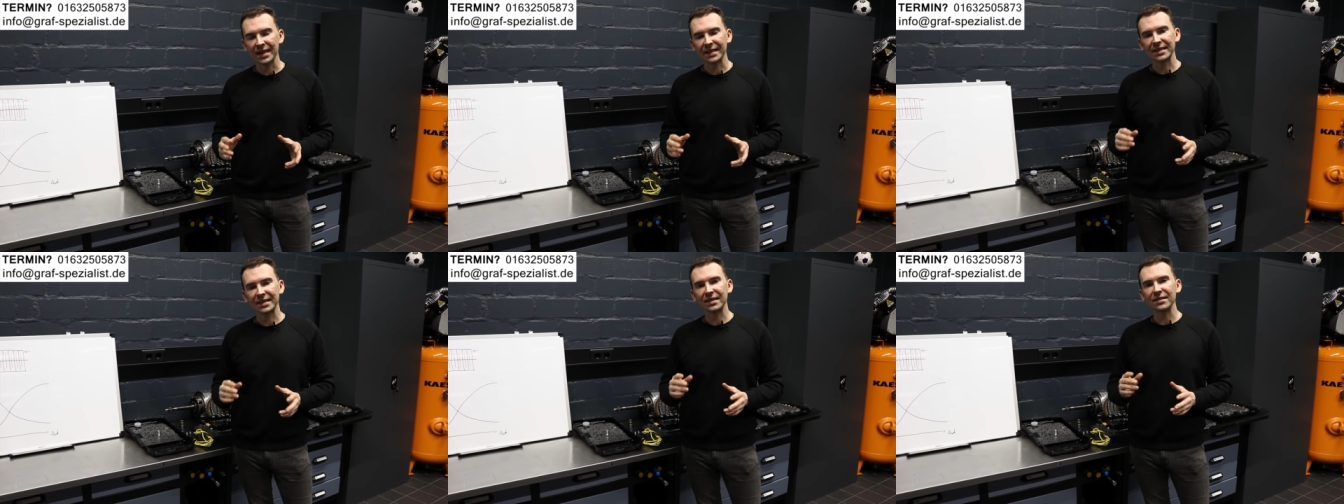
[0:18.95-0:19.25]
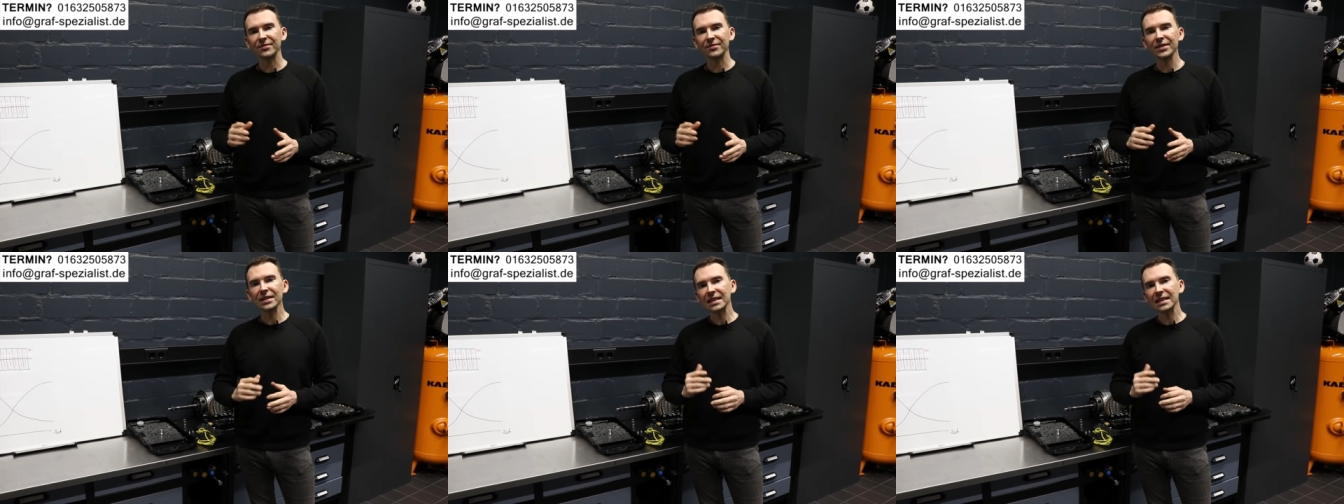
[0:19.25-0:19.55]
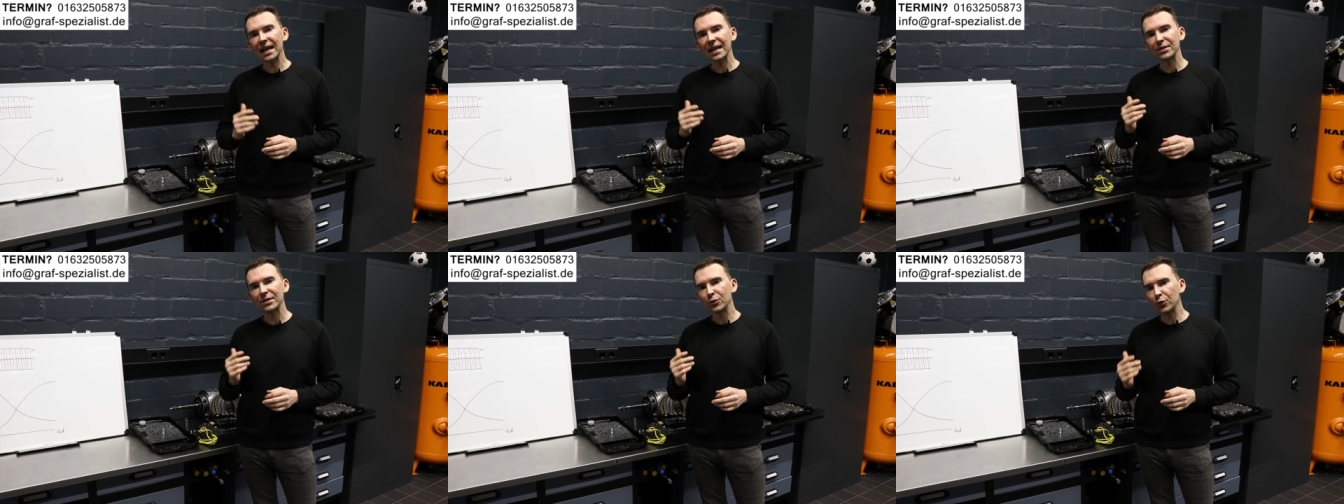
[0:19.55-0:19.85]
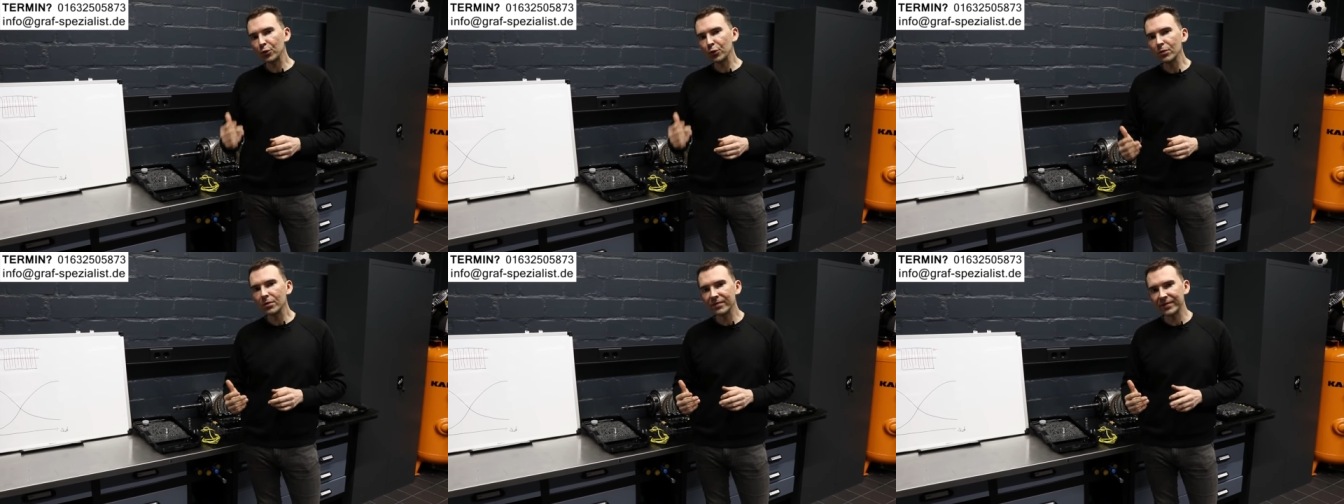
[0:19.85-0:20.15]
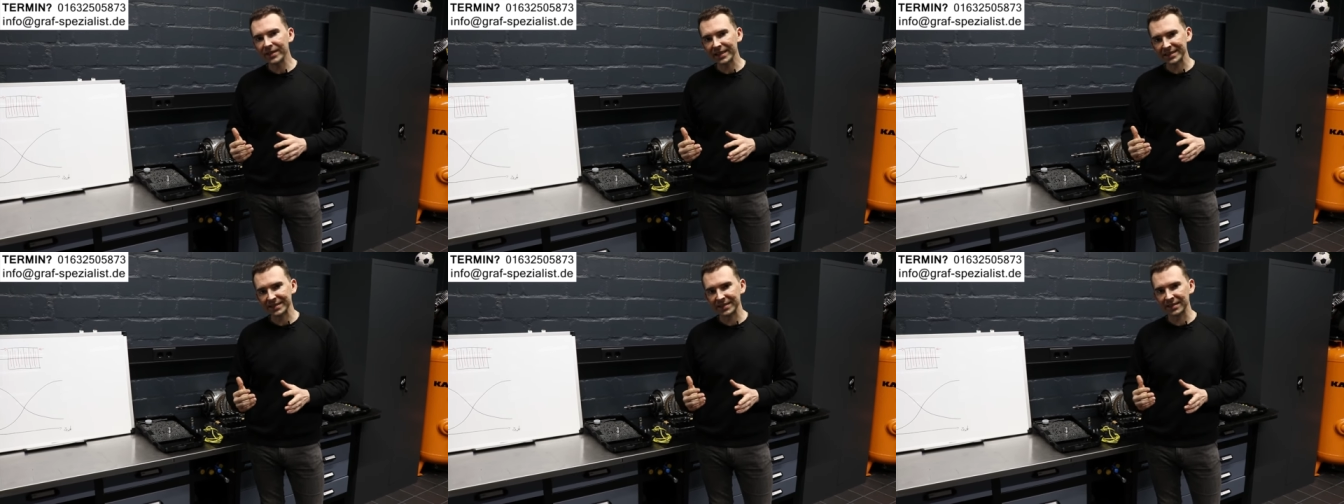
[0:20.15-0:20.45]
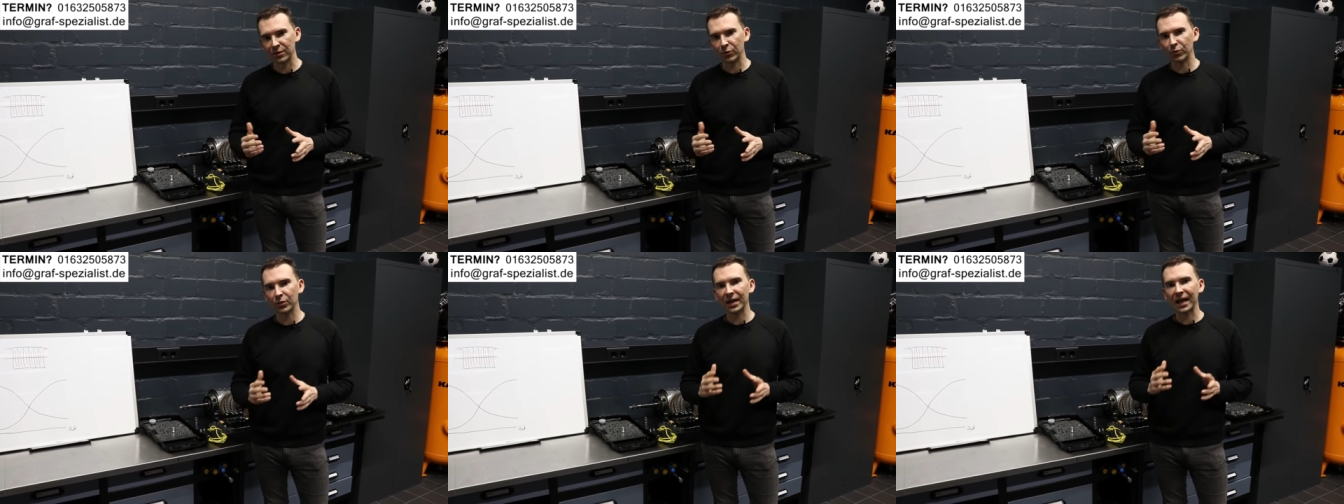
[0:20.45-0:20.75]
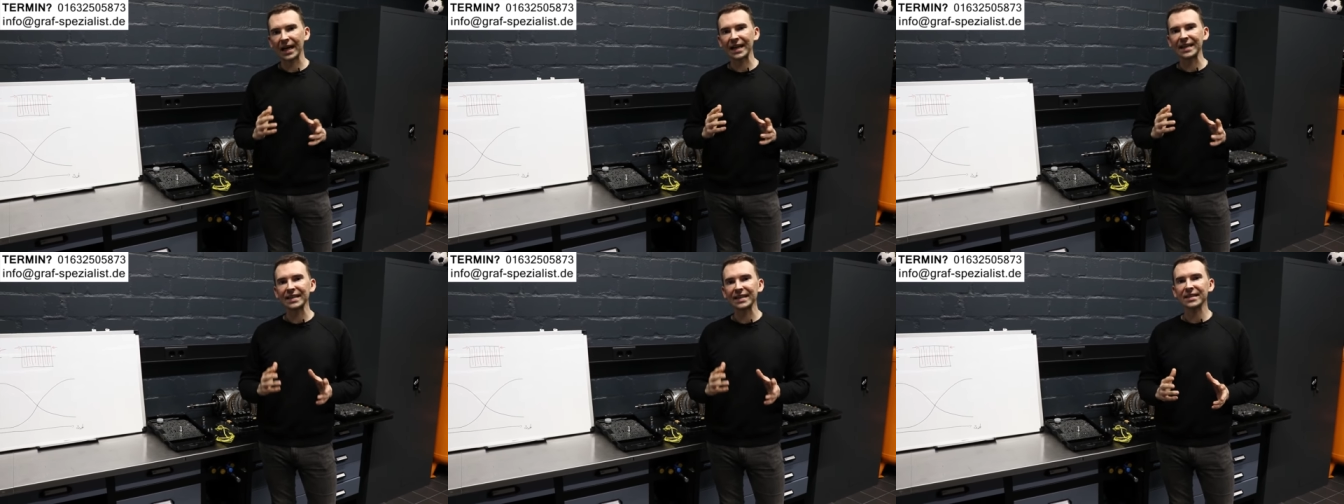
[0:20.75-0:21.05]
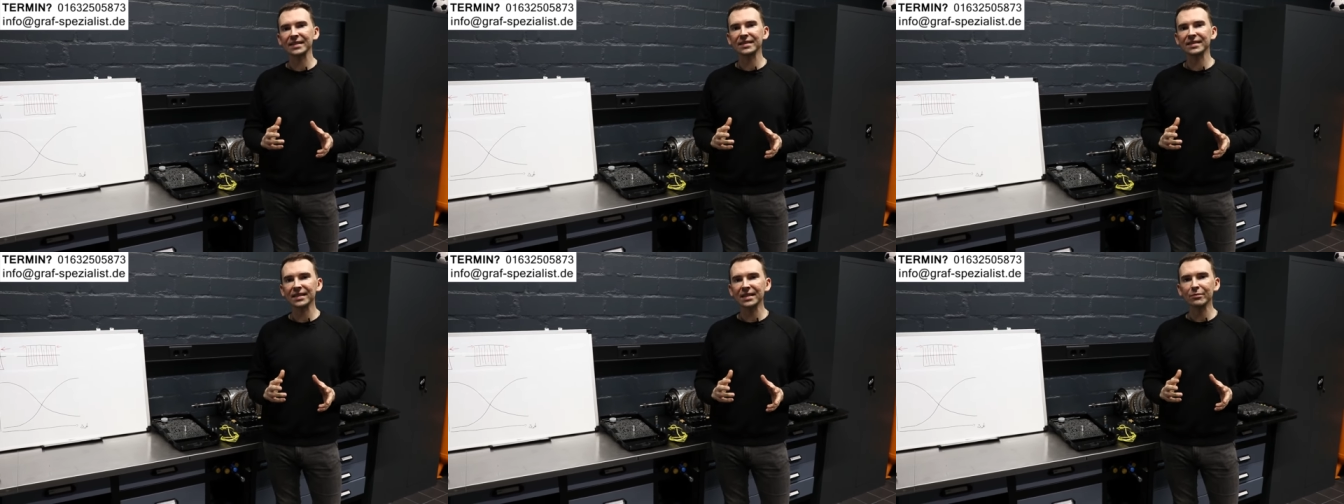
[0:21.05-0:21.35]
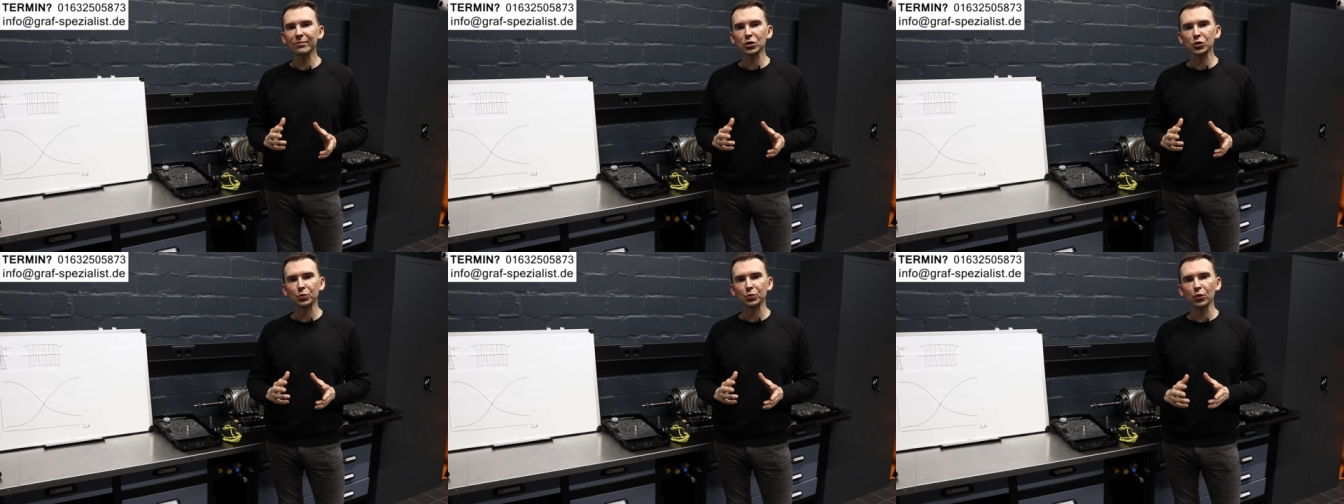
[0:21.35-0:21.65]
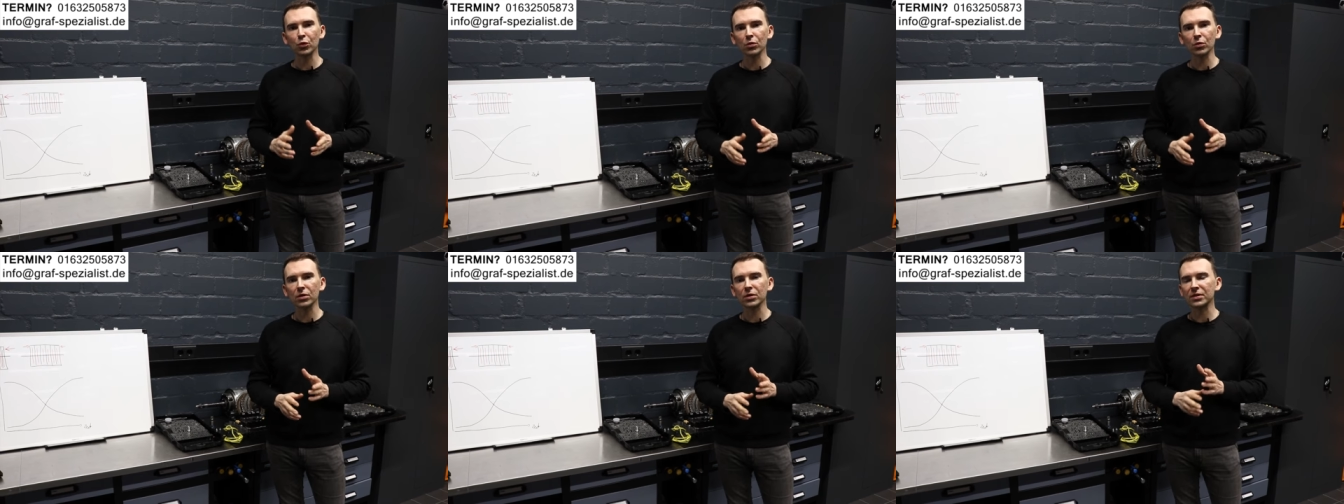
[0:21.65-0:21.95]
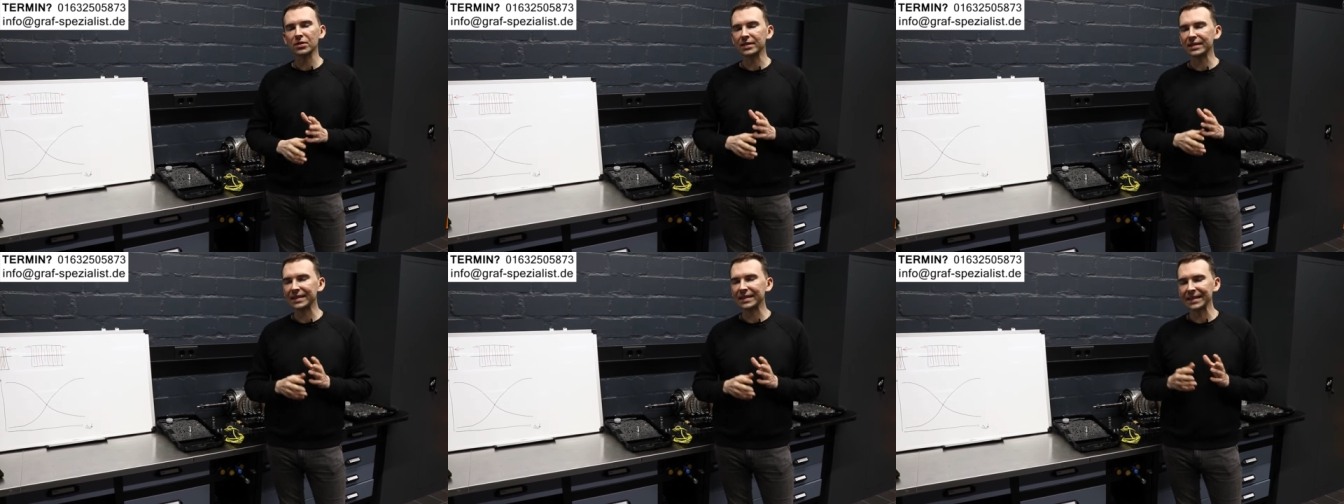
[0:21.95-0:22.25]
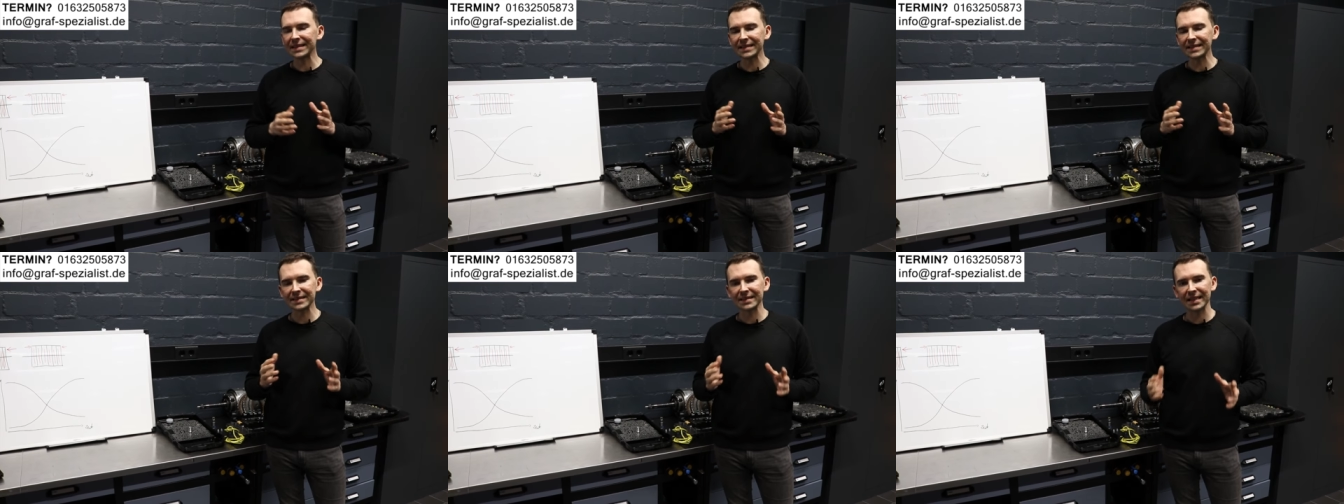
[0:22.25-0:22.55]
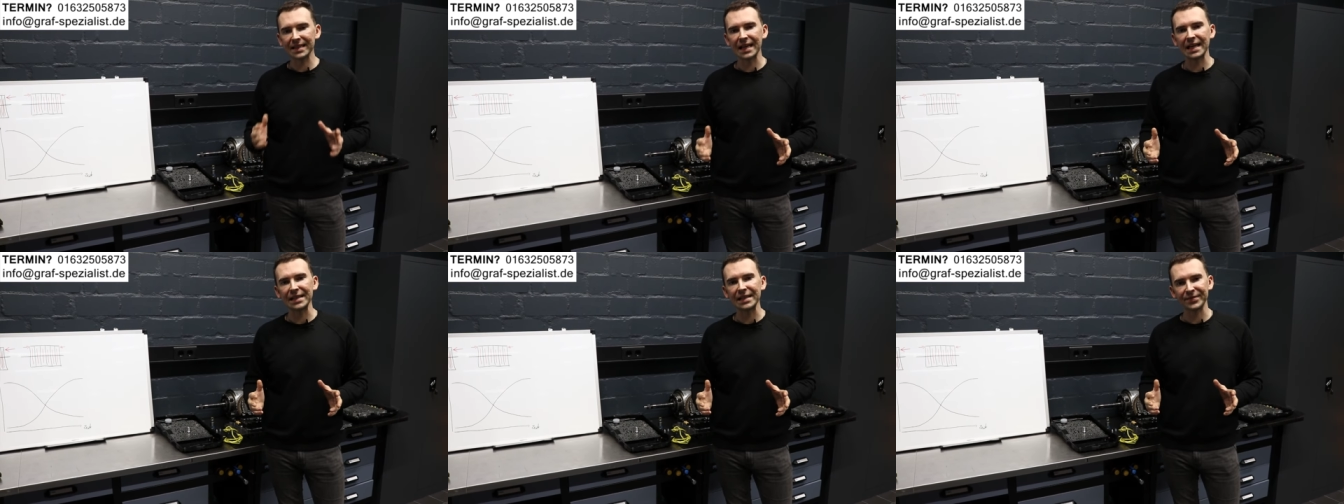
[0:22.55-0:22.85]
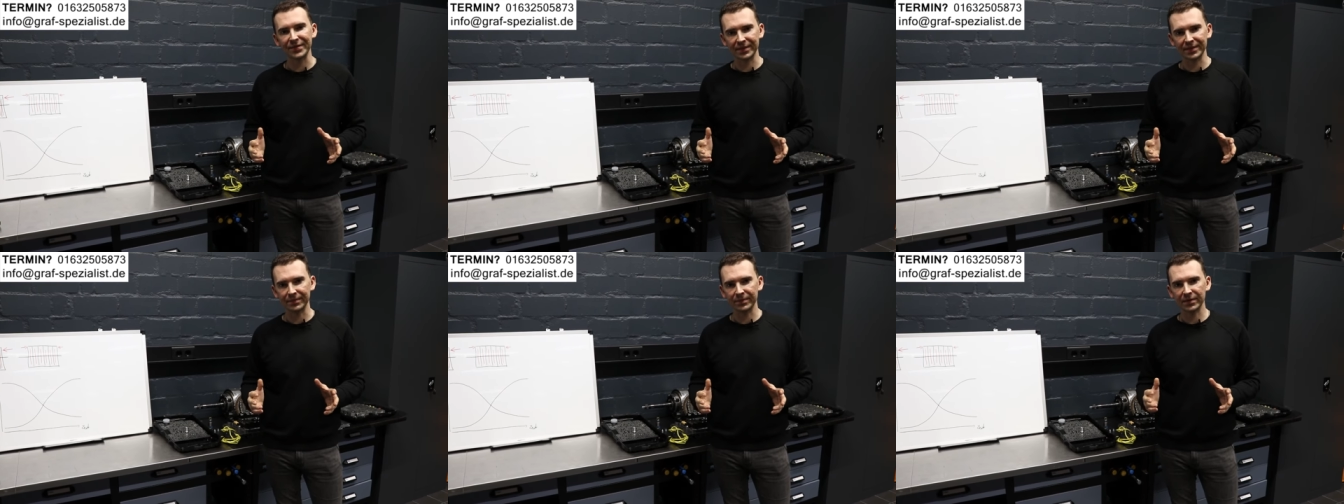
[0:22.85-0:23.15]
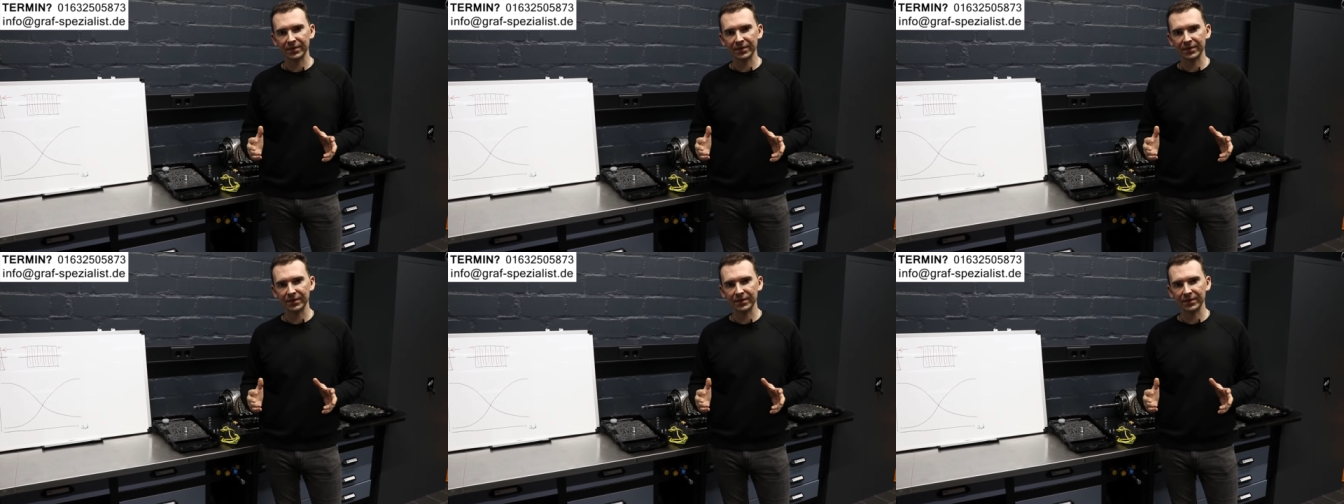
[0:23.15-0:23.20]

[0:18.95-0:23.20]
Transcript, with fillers: dann wird ein Ölwechsel oder eine Getriebespülung nichts helfen.